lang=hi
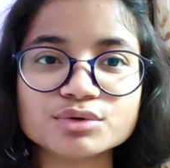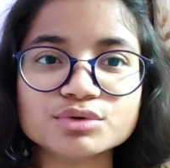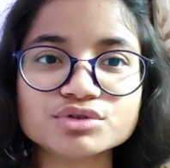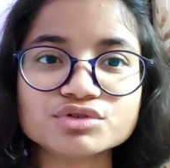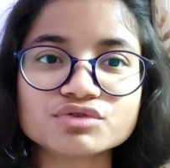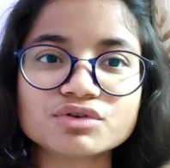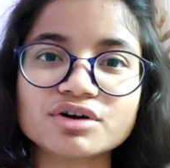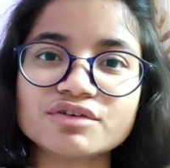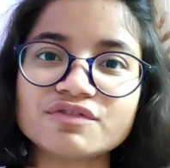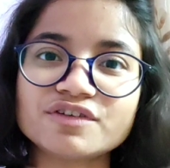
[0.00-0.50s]

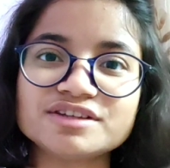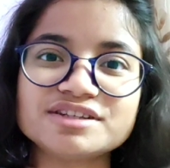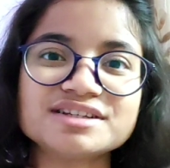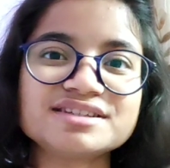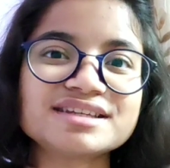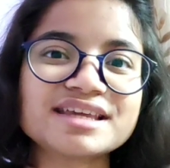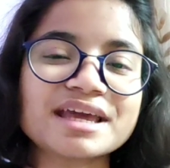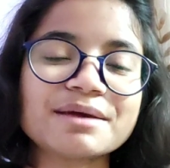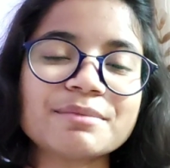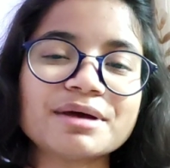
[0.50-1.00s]
यूज फॉर
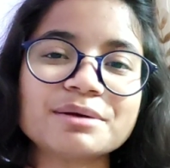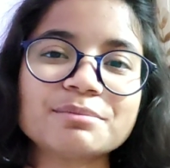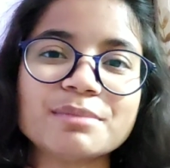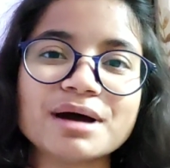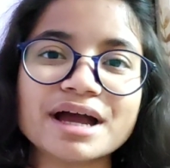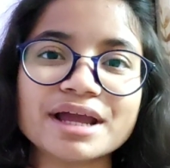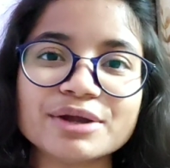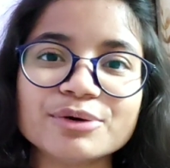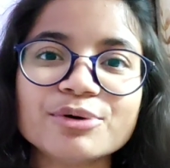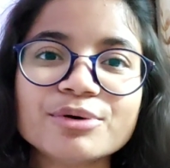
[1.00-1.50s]
फिजिक्स केम एंड
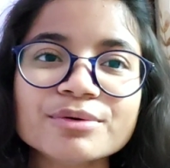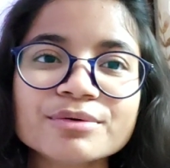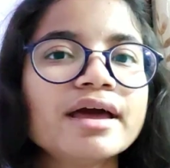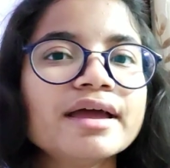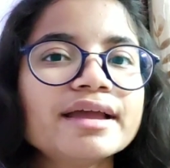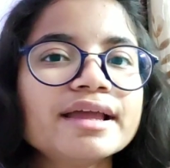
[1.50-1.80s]
बायो